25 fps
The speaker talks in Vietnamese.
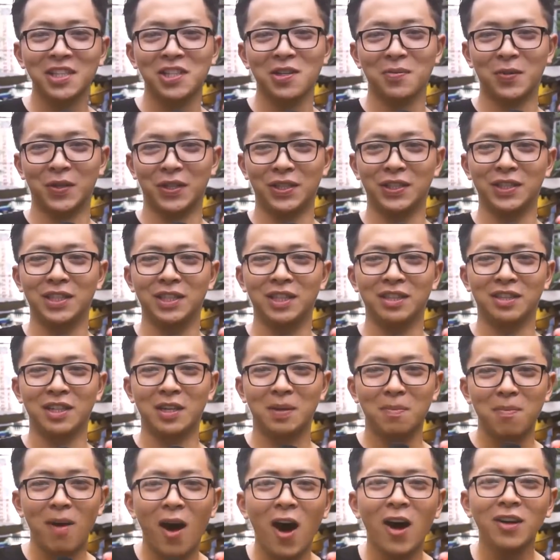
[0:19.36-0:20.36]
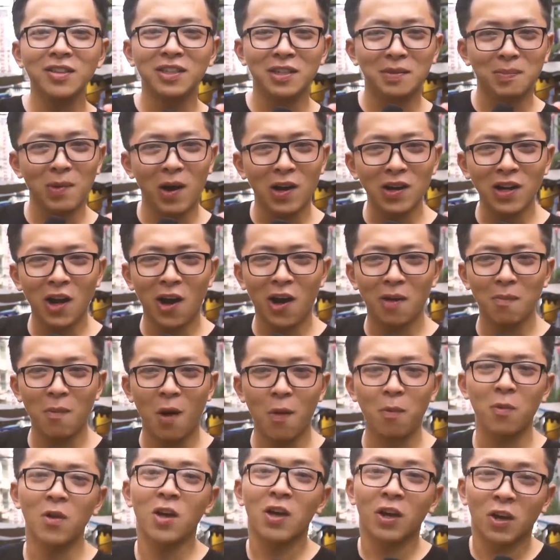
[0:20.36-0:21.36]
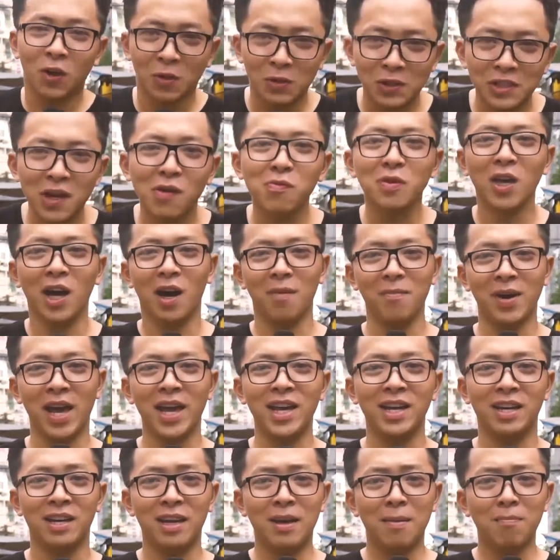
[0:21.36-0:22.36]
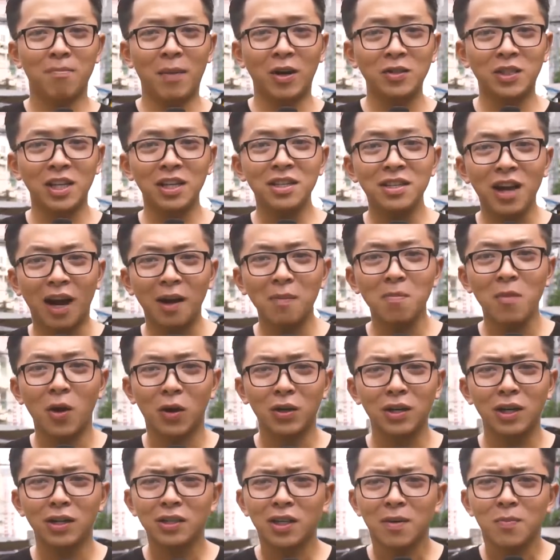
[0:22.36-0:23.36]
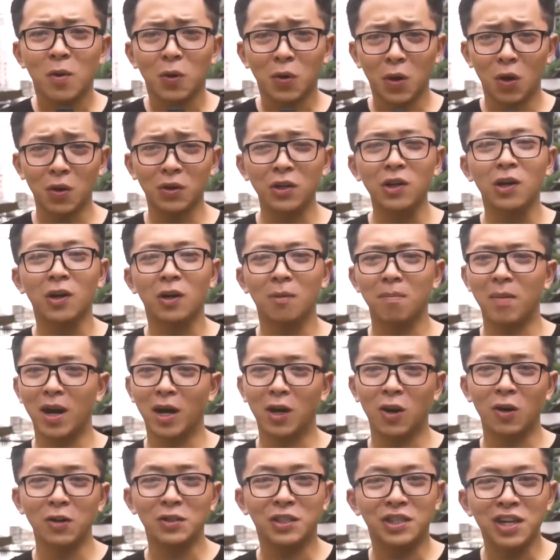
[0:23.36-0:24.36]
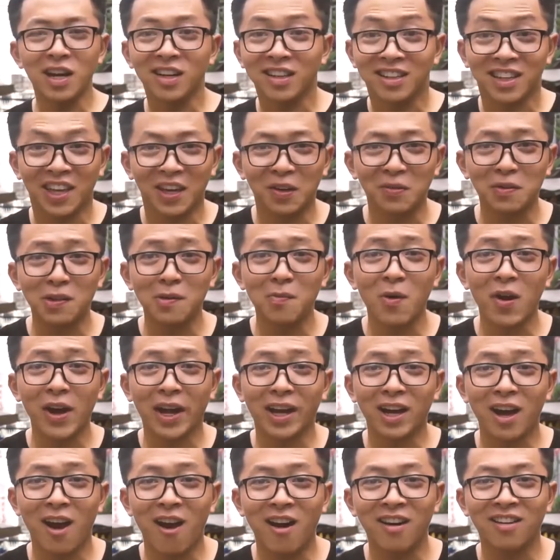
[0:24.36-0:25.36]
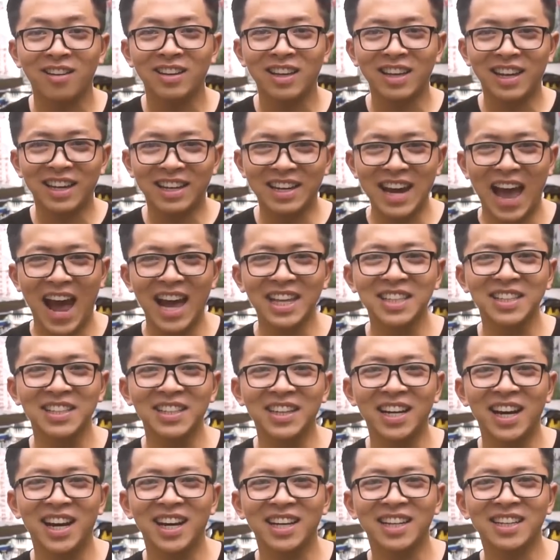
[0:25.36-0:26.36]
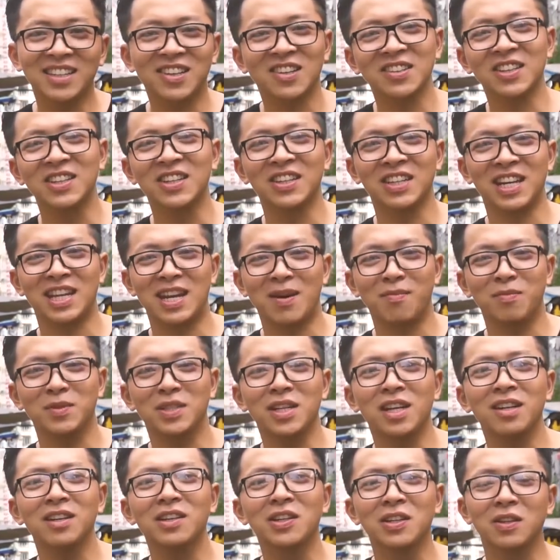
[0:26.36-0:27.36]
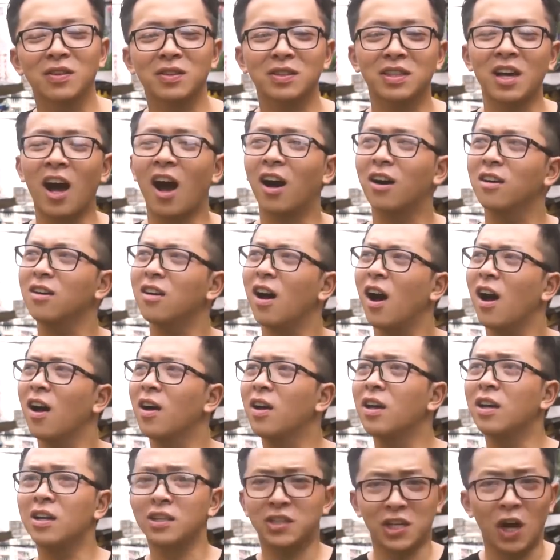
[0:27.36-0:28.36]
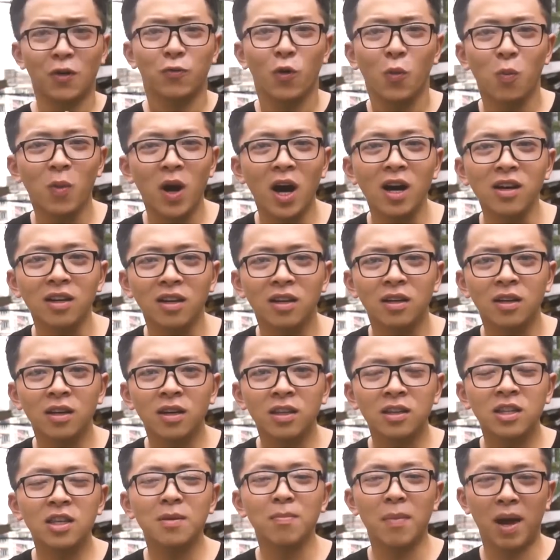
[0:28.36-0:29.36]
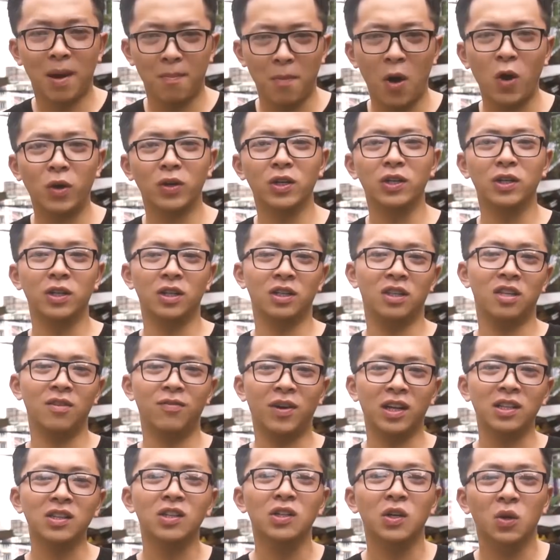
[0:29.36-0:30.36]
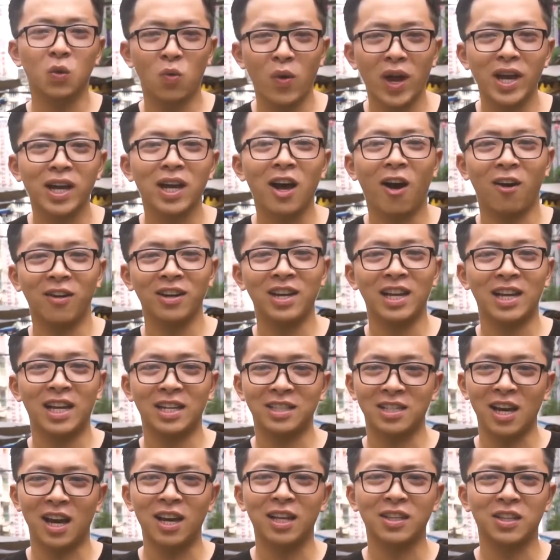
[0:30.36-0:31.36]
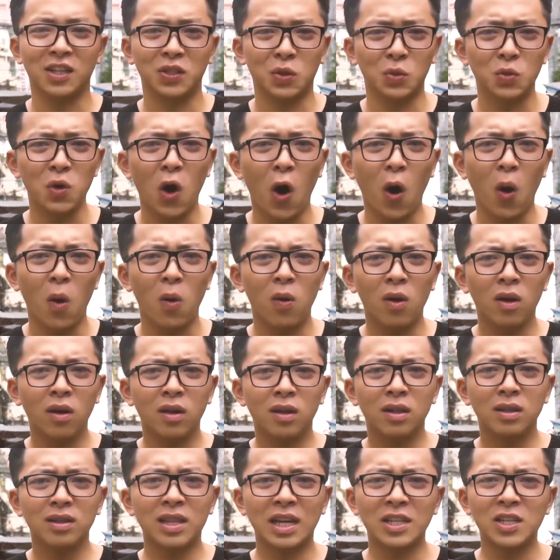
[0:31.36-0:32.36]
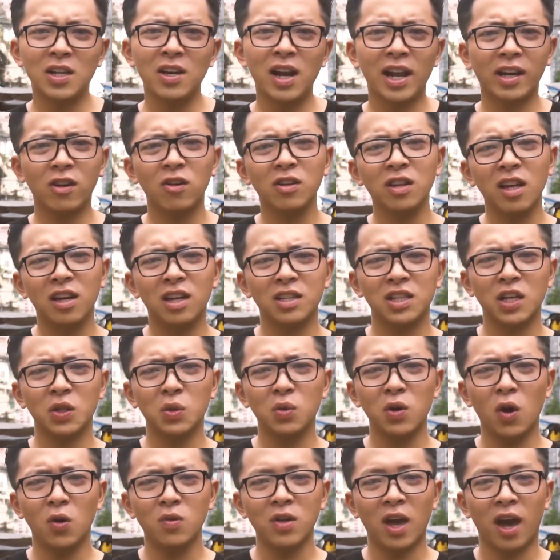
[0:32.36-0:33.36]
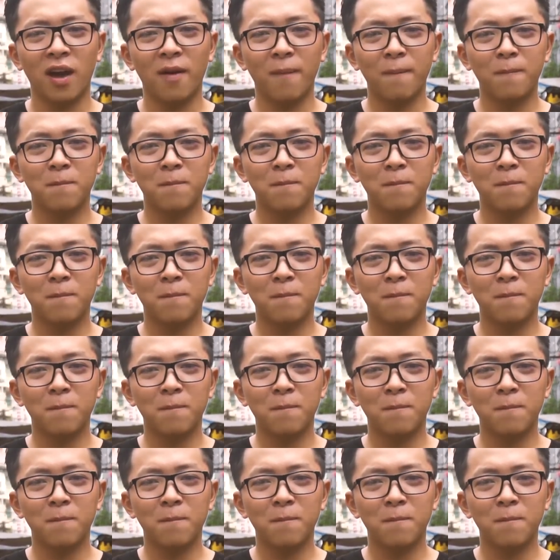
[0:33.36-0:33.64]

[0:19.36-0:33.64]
đến cho mọi người từng món từng món ngon một. Còn trong ngày hôm nay Bảo sẽ dẫn mọi người tới một con đường mà có rất nhiều những món ăn ngon. Đã chưa? Con đường này nằm trên đường ở chợ Phùng Hưng, nhưng mà mọi người thì vẫn thường quen gọi này là chợ là chợ Thủ Đô. Tại sao nó lại có tên là chợ Thủ Đô nhỉ?